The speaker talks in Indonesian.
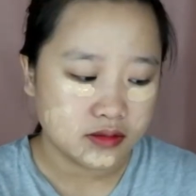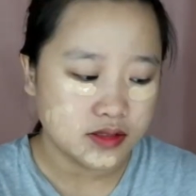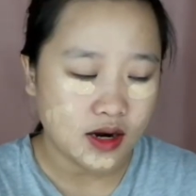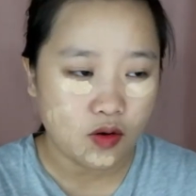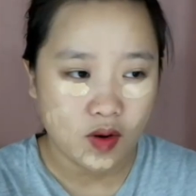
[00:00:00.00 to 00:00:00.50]

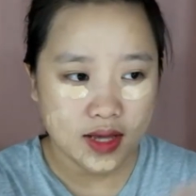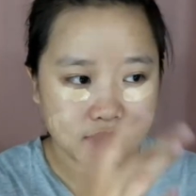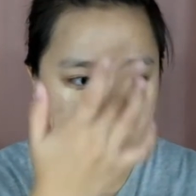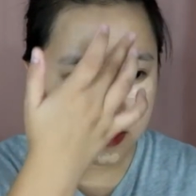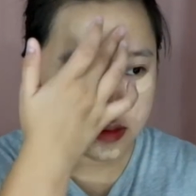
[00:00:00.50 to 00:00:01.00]

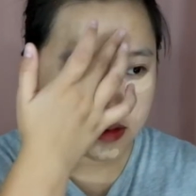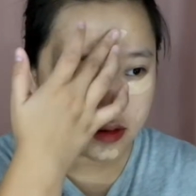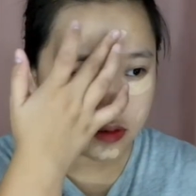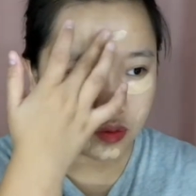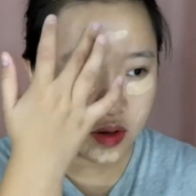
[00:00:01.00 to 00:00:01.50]
jerawat
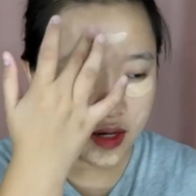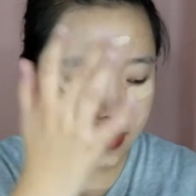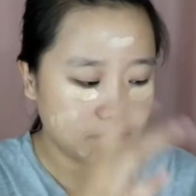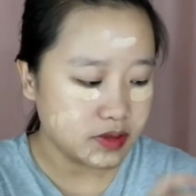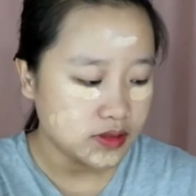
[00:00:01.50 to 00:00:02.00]
itu
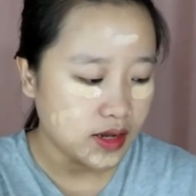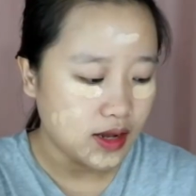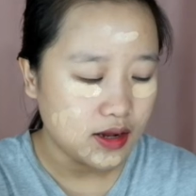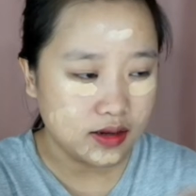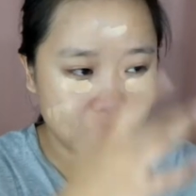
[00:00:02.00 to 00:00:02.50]
kalian
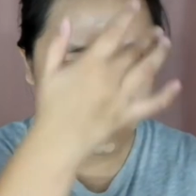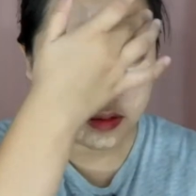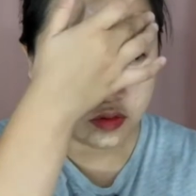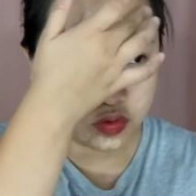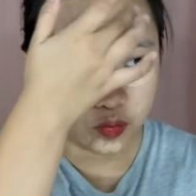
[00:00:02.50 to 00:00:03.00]
bisa
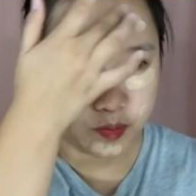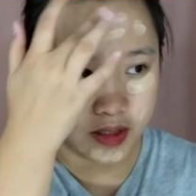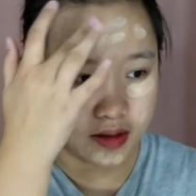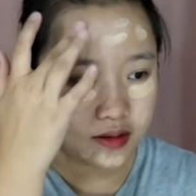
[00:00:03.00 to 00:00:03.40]
tutupin